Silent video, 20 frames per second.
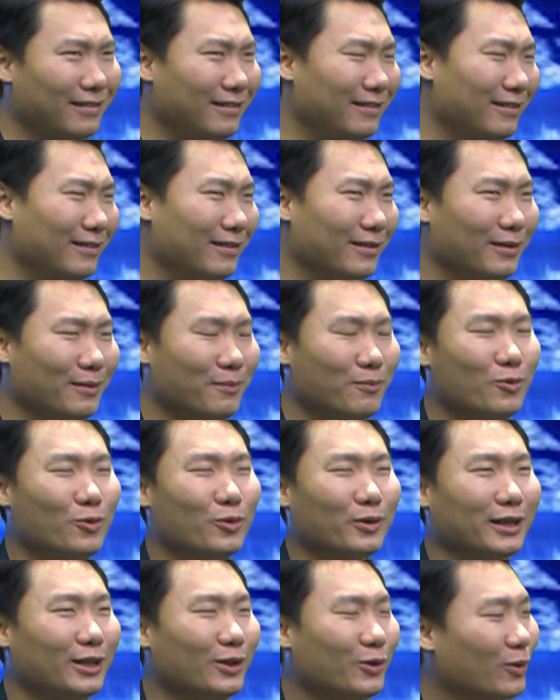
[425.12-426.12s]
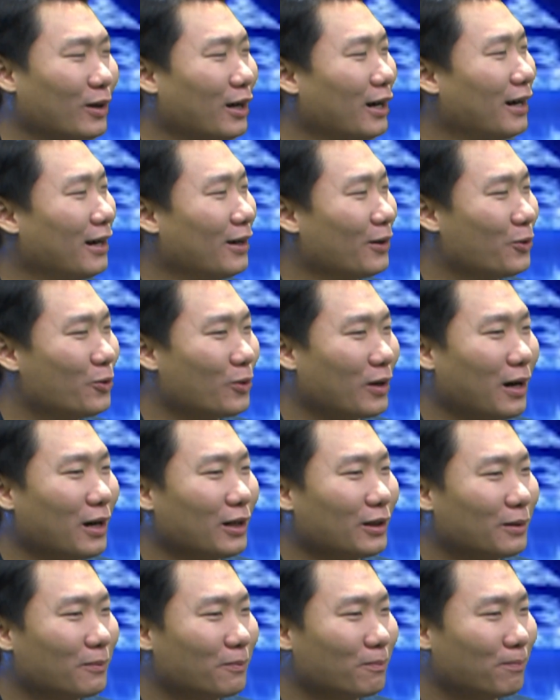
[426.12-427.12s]
e, mungkin kurang
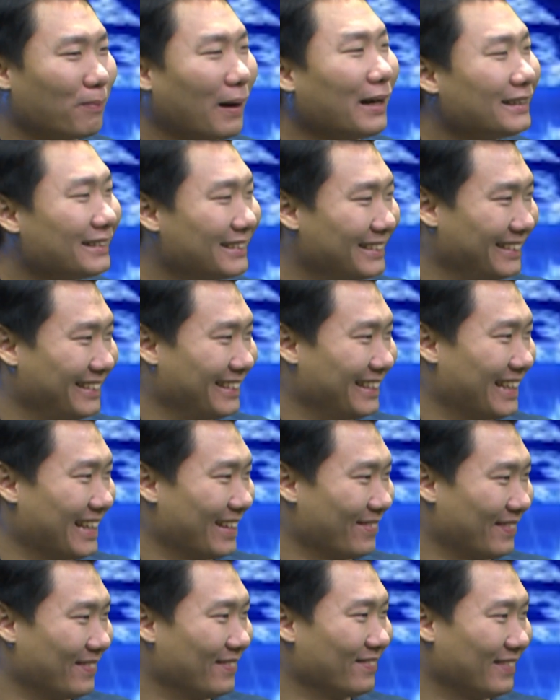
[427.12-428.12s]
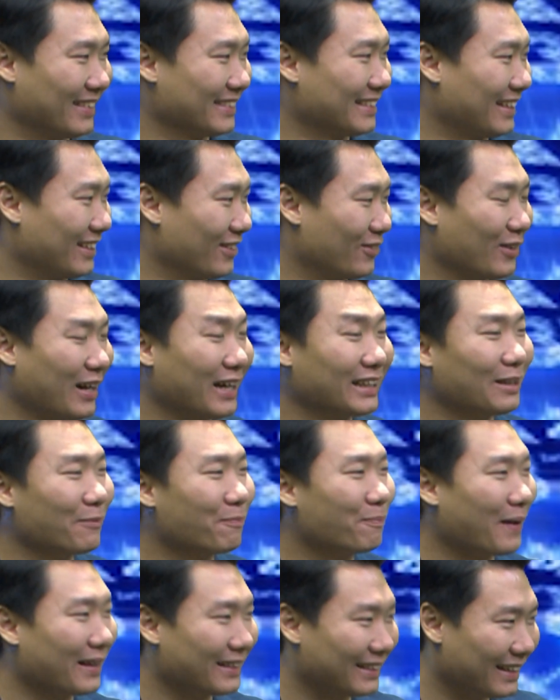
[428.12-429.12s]
kurang pas itu ya kurang masalah yeah, kurang yeah,
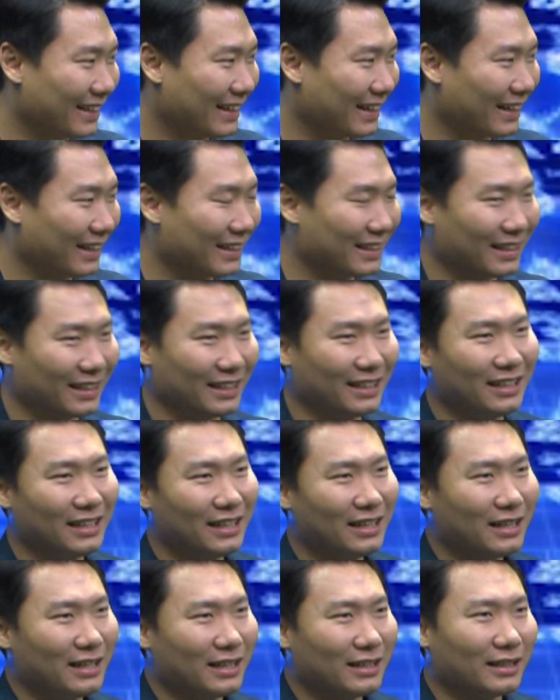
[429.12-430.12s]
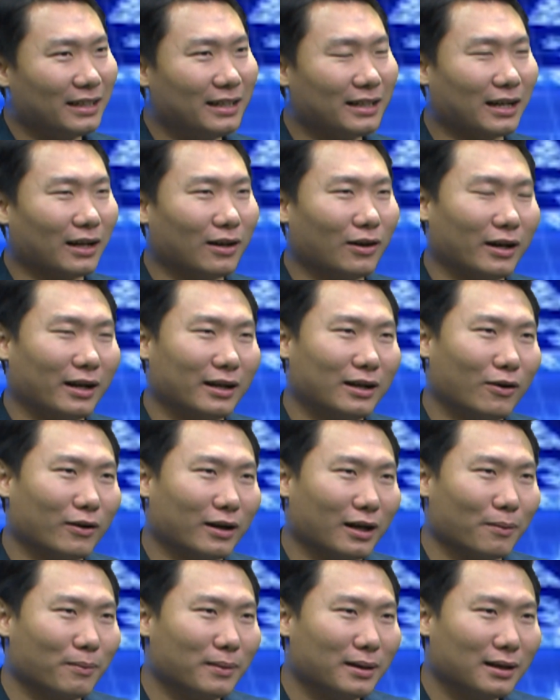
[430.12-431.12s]
iya. tepat lah ya kan. Jadi yeah. jadi kalau ada
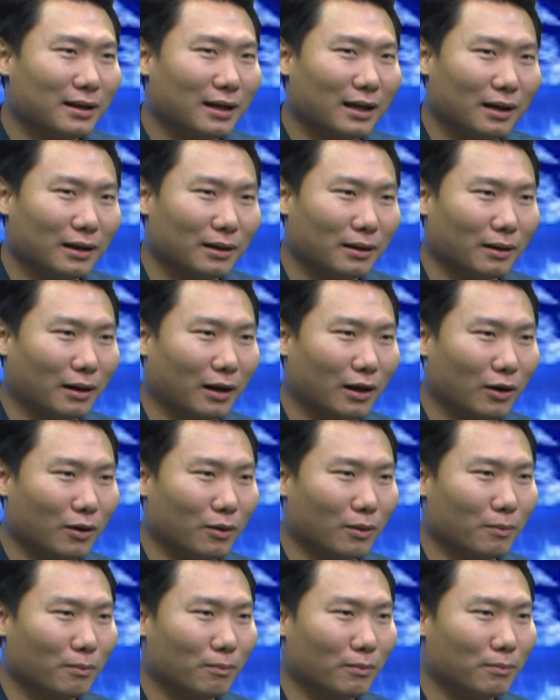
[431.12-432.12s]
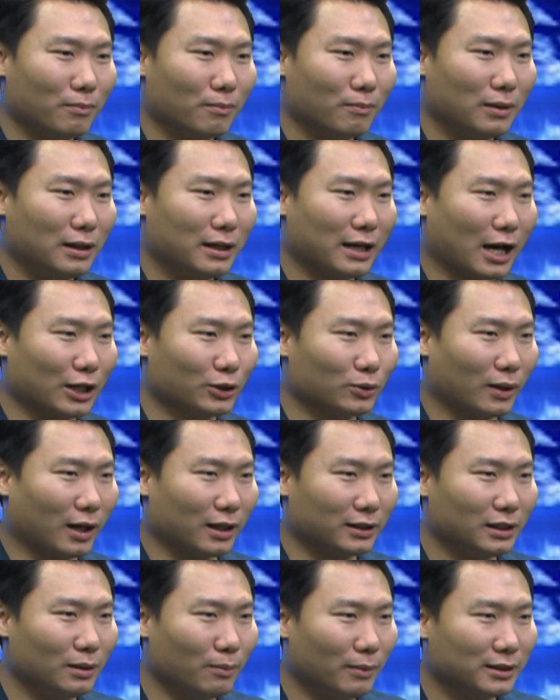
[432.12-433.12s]
orang bilang kalau beli
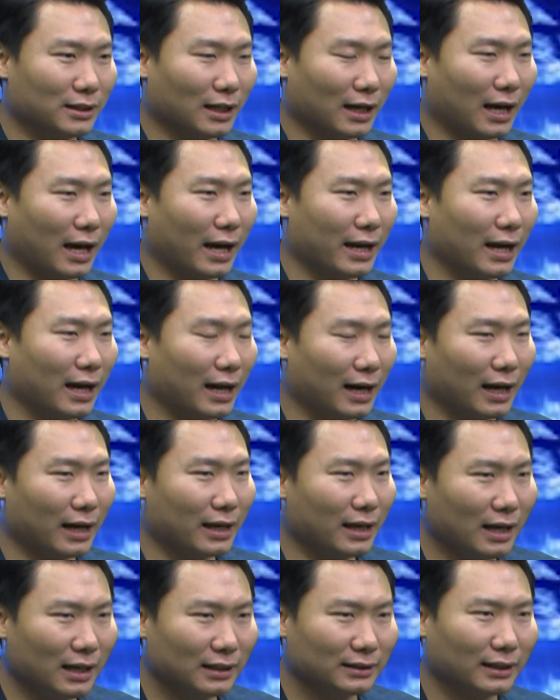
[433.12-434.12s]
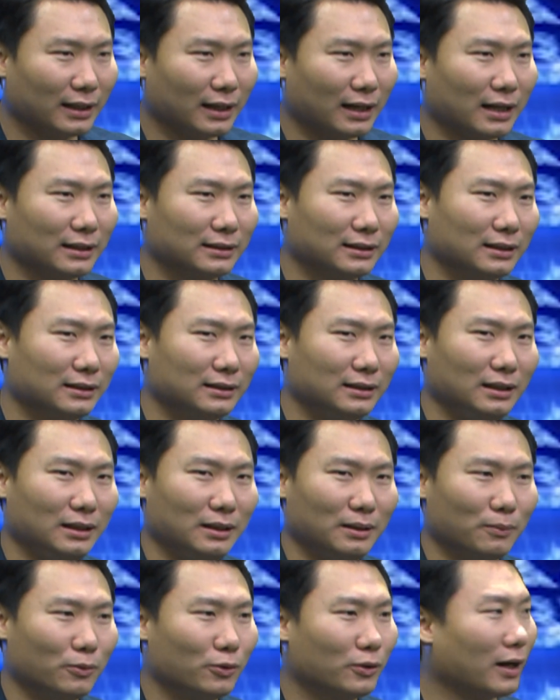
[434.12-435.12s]
asuransi bisa kaya raya saya rasa
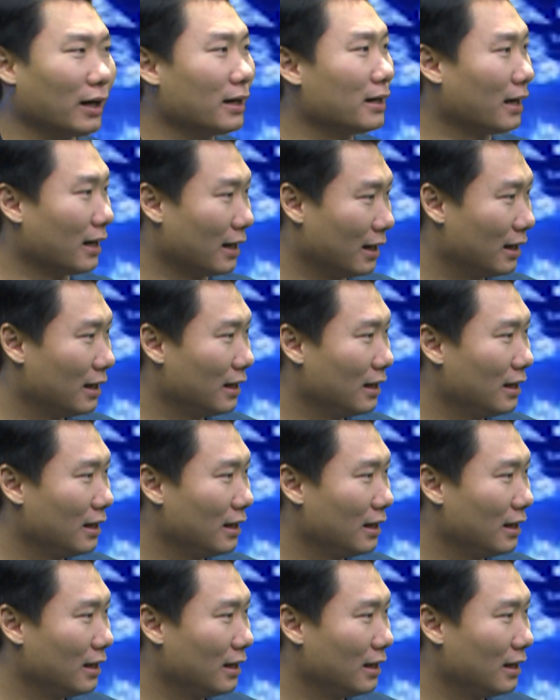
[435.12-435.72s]
sih bukan ya